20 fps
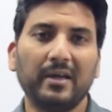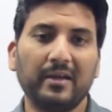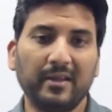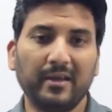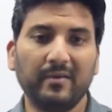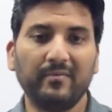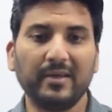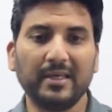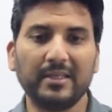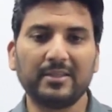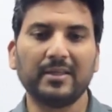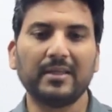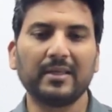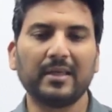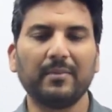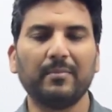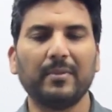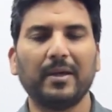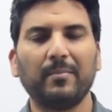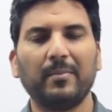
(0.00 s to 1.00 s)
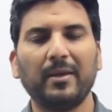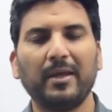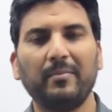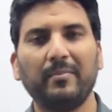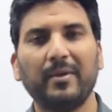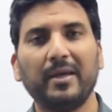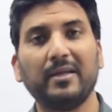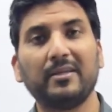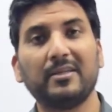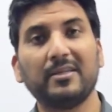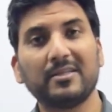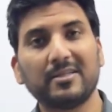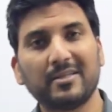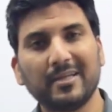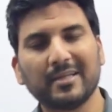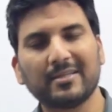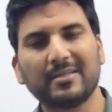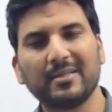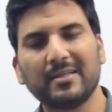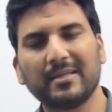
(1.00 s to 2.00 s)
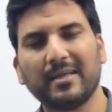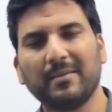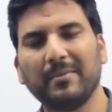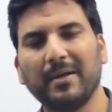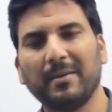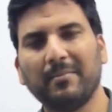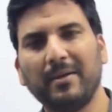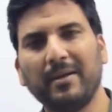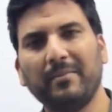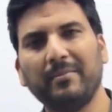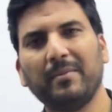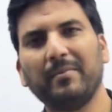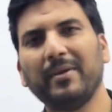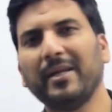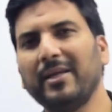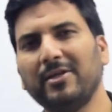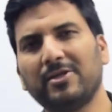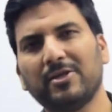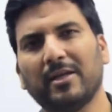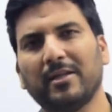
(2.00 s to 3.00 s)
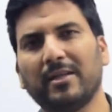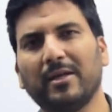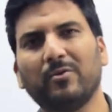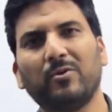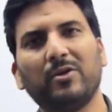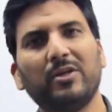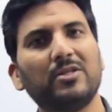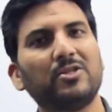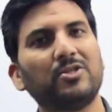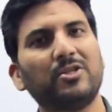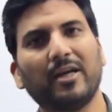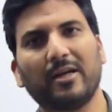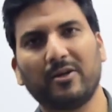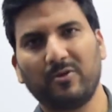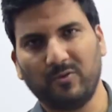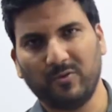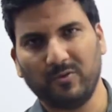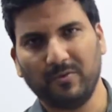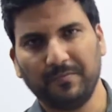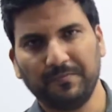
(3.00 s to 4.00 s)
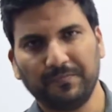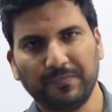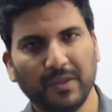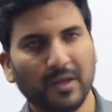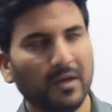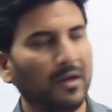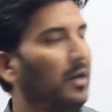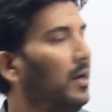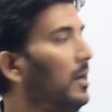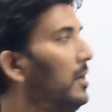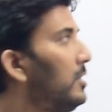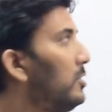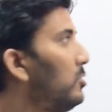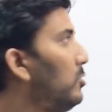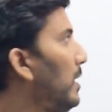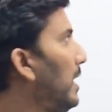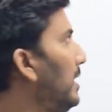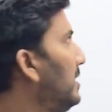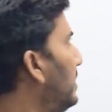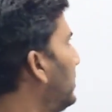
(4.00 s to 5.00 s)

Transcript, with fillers: डेविएशन के मामले में डिस्ट्रैक्शन के मामले में मैं नहीं चाहता कोई डिस्ट्रैक्ट हो तो आज